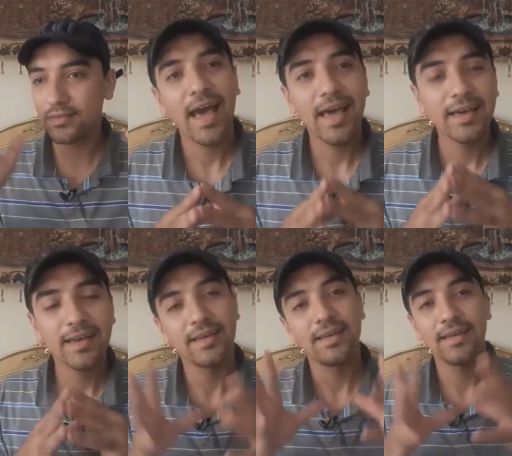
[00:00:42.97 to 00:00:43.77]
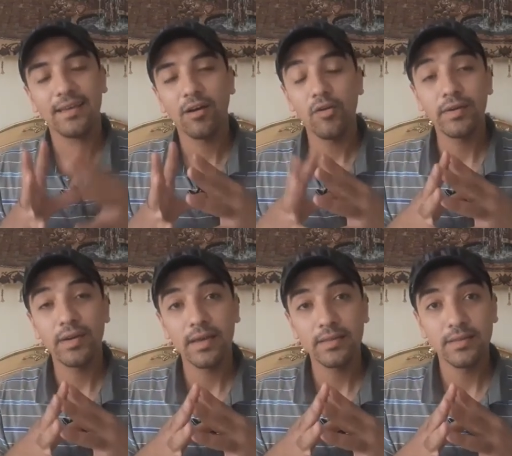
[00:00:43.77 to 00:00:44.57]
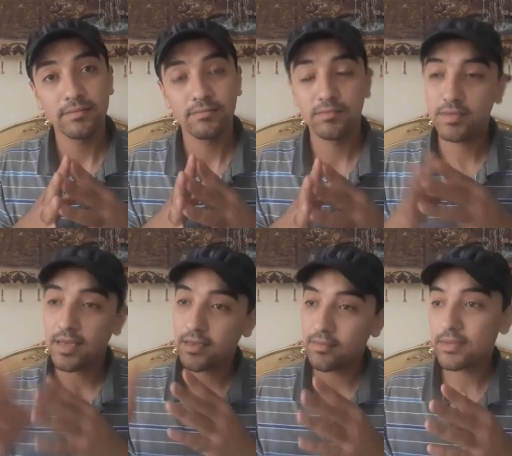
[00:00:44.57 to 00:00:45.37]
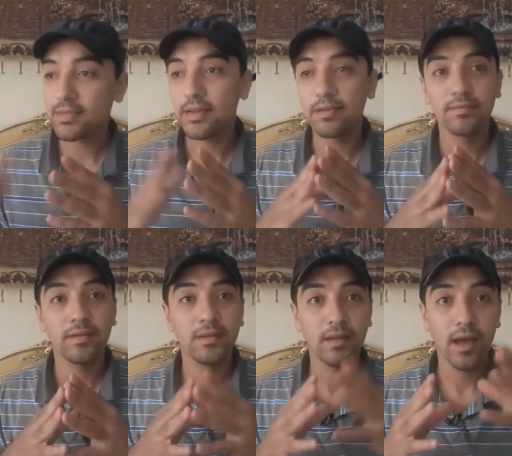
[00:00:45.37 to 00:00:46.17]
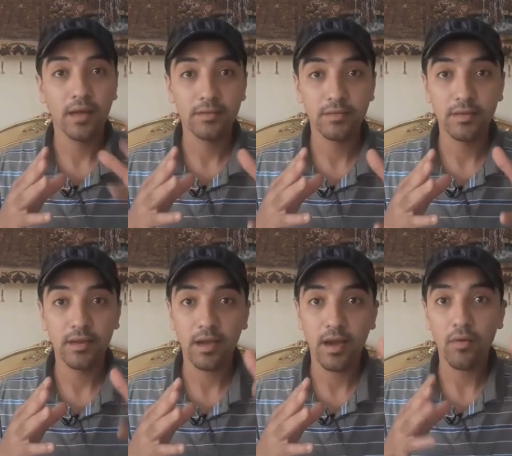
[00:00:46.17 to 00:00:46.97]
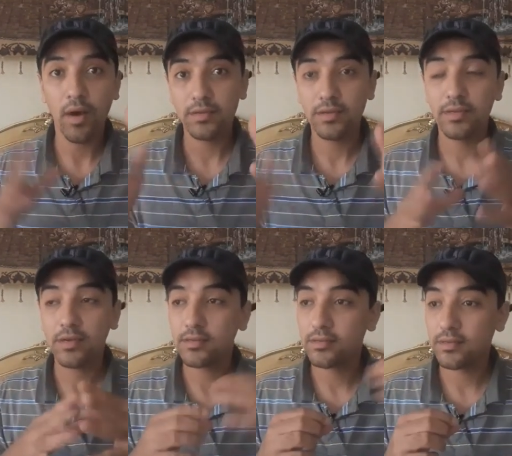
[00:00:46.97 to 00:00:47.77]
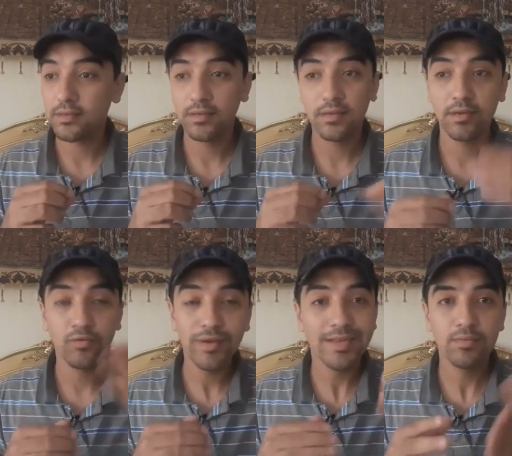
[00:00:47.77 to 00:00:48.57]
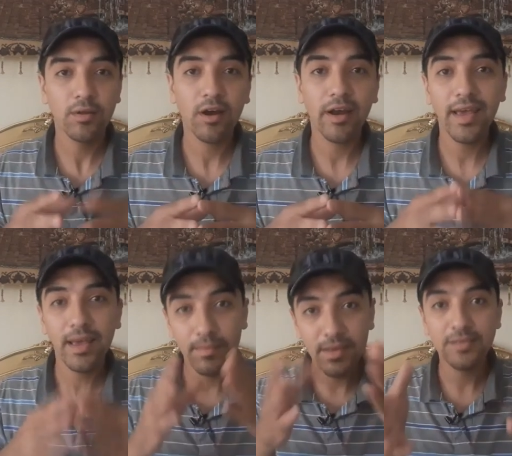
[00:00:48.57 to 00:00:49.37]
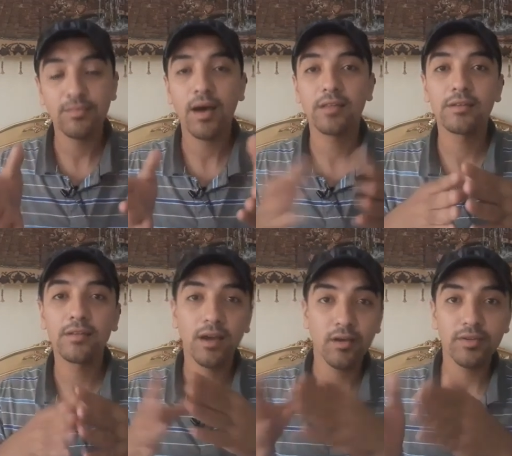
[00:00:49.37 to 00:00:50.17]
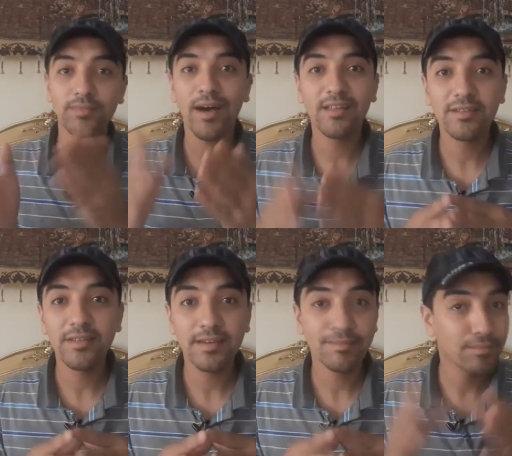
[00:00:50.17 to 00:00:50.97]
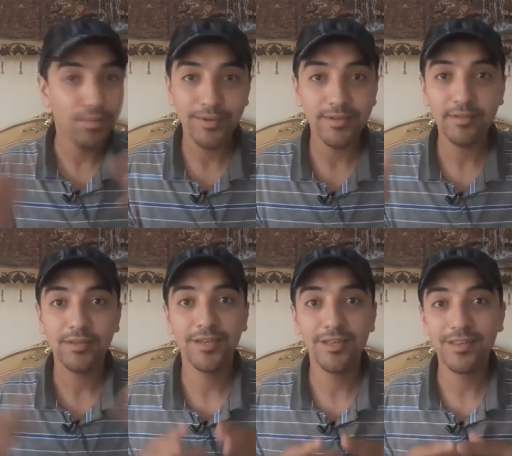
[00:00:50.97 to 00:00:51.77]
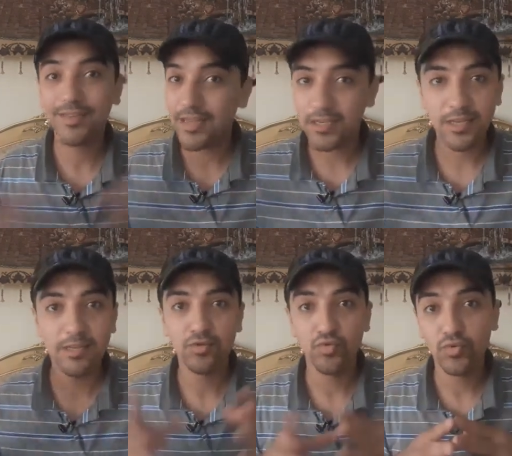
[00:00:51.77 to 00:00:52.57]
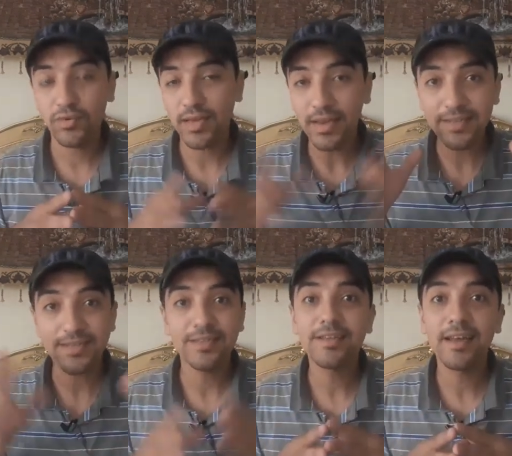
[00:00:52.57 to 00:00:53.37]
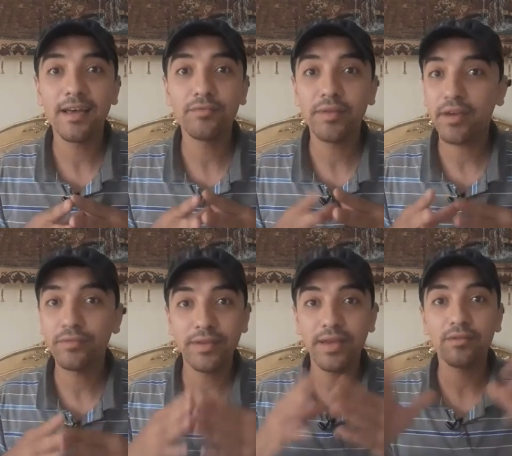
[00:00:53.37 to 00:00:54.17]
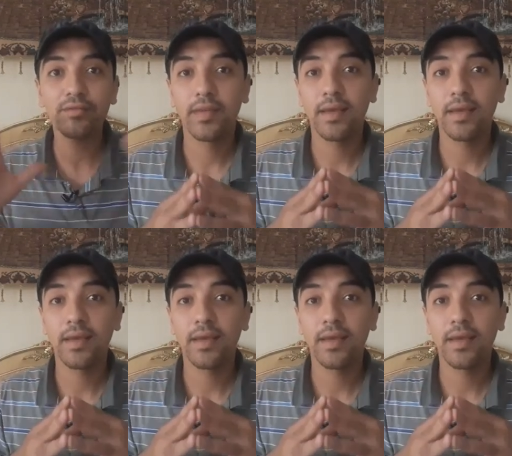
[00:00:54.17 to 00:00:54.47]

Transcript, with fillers: حاجة قوية جدا زي مثلا ان حضرتك او حضرتك يكون اسم القناة باسم حضرتك او اسم حضرتك ببساطة شديدة زي شادي سرور زي ناس كتيرة قوي قوي قوي